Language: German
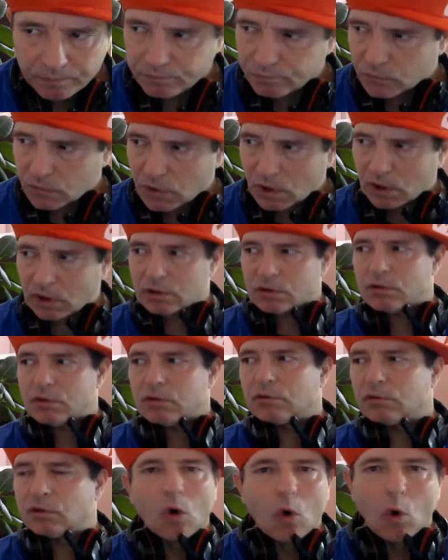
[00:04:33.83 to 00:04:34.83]
ja,
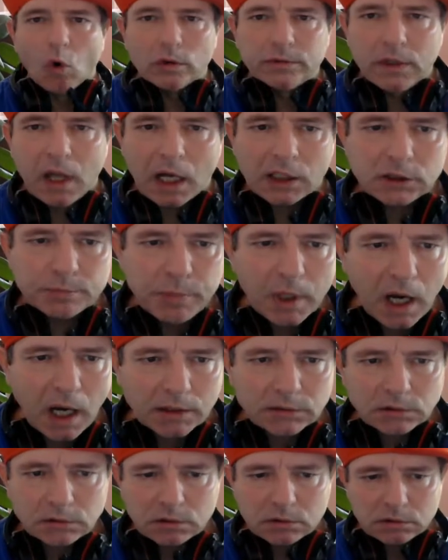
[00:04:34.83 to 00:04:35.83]

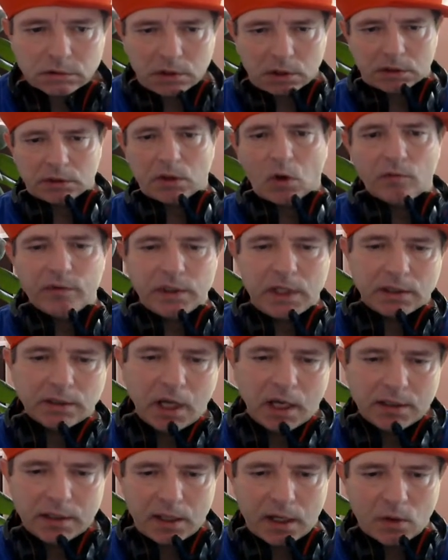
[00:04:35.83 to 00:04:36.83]
Kronaspirant, ja, genau wie der
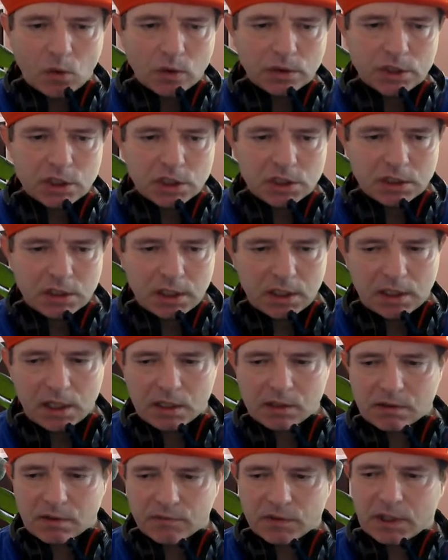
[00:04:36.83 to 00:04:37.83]
Daniel auch nicht
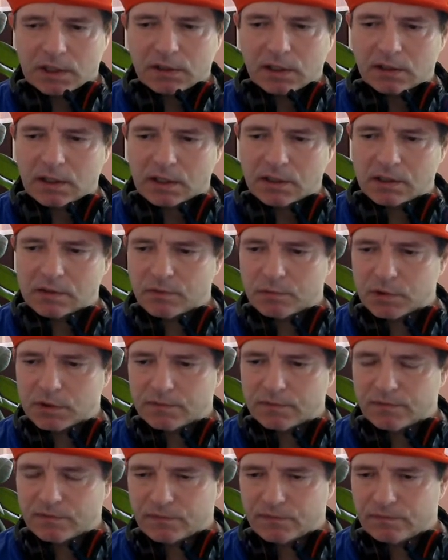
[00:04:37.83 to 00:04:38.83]
inner ist, aber wieder der Daniel ist für
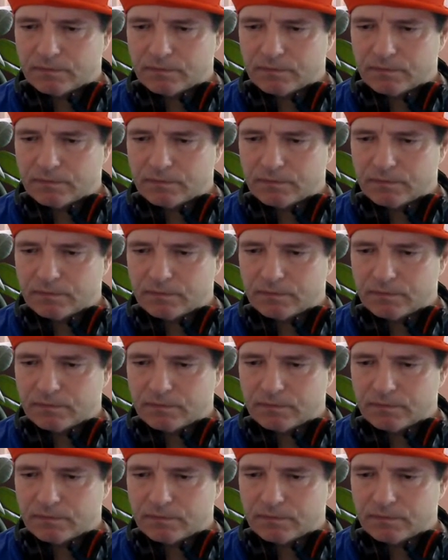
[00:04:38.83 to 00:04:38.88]
mich